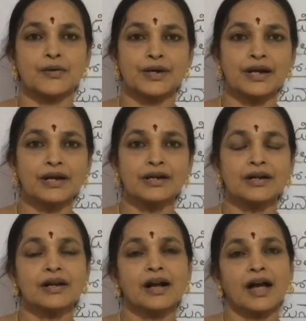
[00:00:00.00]
అవునా
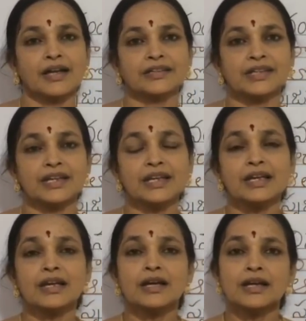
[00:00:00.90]
అయితే
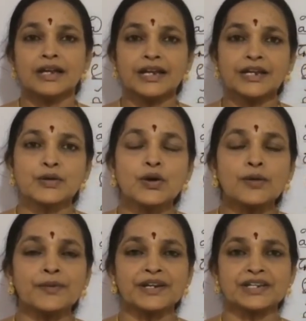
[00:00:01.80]
నేను
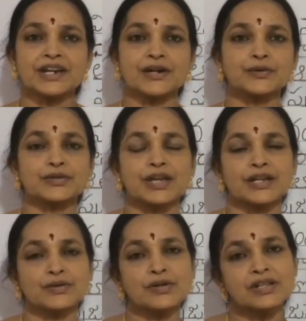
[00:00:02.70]
ఇంకొక ప్రశ్న
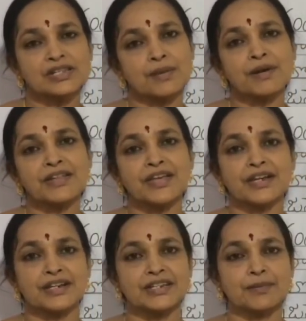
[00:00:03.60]
అడుగుతాను
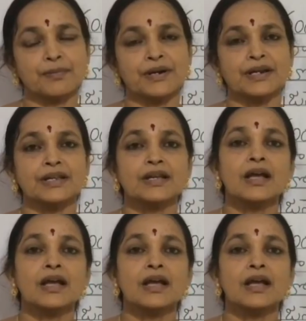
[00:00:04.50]
సమాధానం చెప్పండి